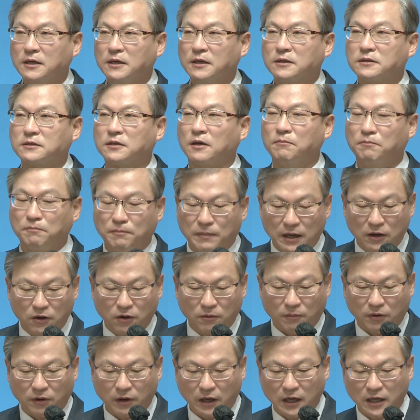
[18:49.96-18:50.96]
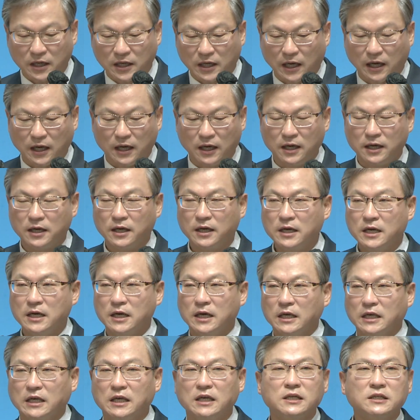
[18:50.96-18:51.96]
정말로 뭐랄까?
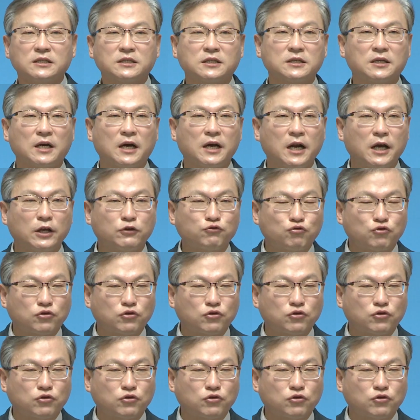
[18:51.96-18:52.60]
이스라엘의